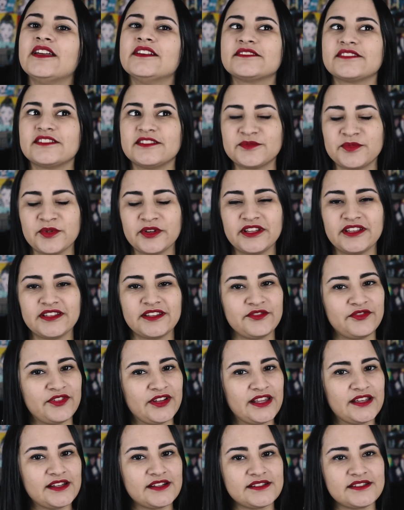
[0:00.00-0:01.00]
Vocês podem até
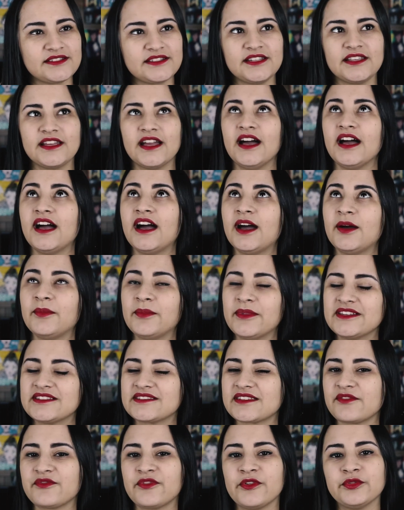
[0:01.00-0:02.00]
falar assim: ah,
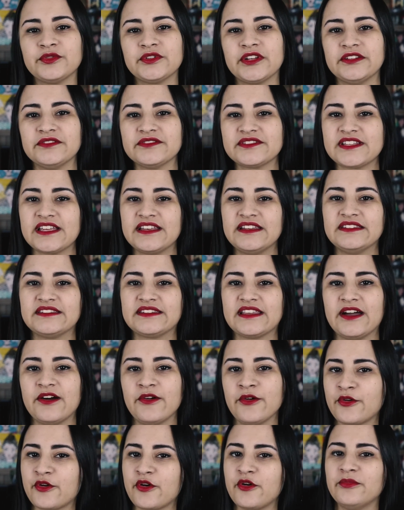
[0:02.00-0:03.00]
mas tá faltando série
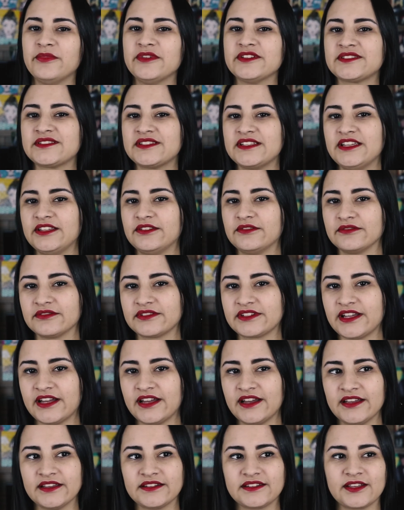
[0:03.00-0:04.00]
tal, como assim não
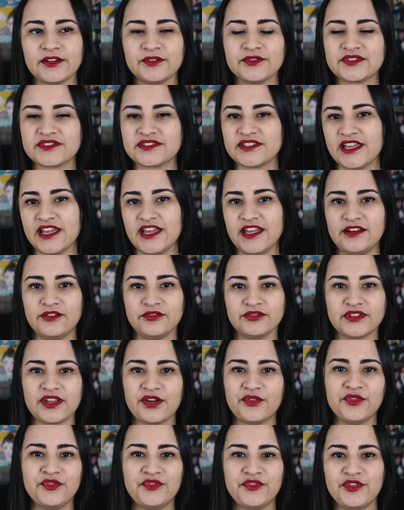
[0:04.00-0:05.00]
tá tal série ou
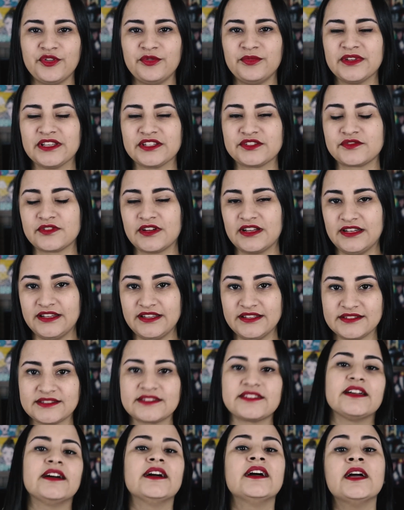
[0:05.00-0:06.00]
tal filme na sua
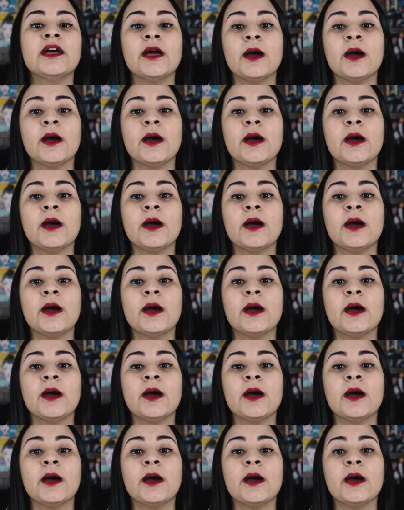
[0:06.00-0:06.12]
lista?